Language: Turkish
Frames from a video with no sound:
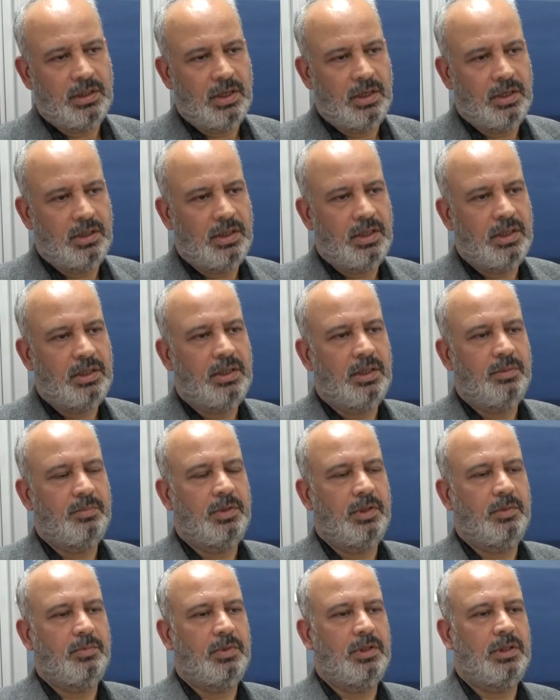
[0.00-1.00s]
haline,
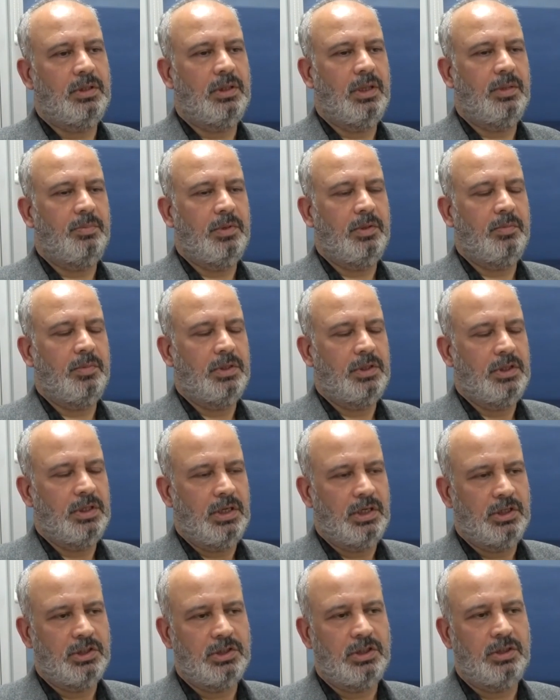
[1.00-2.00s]
deprem, depreme
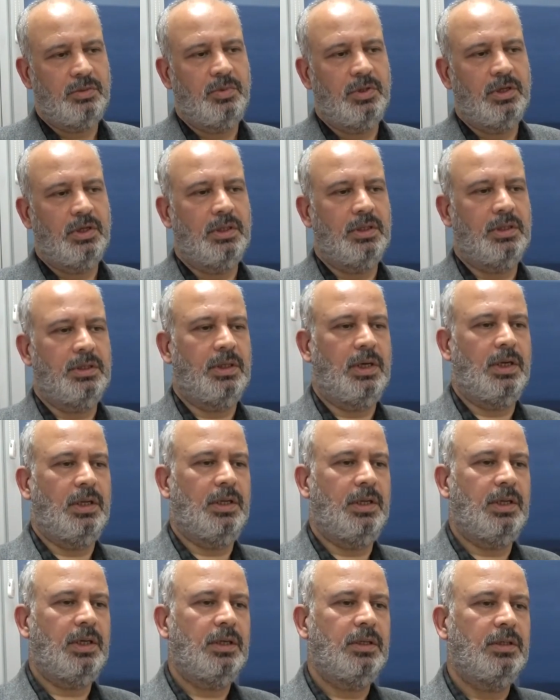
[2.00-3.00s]
dirençli binalar
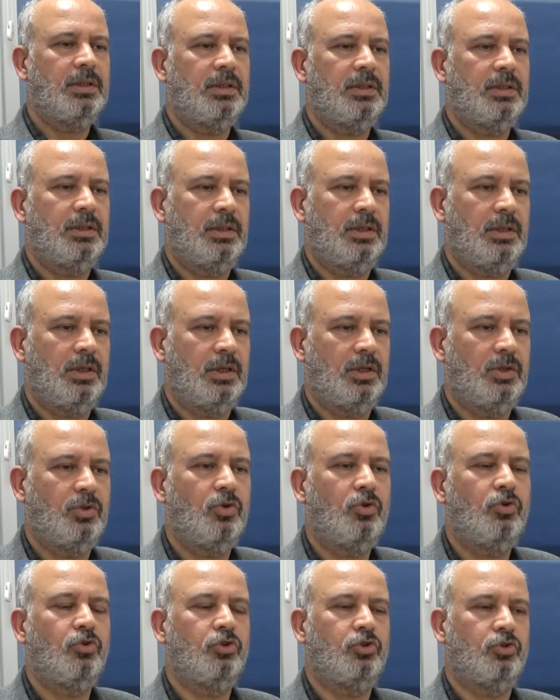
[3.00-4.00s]
haline e,
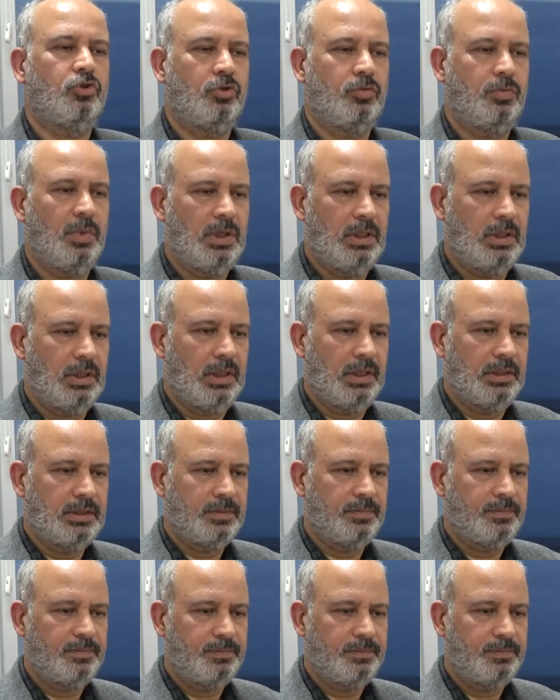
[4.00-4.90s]
dönüştürmeliler.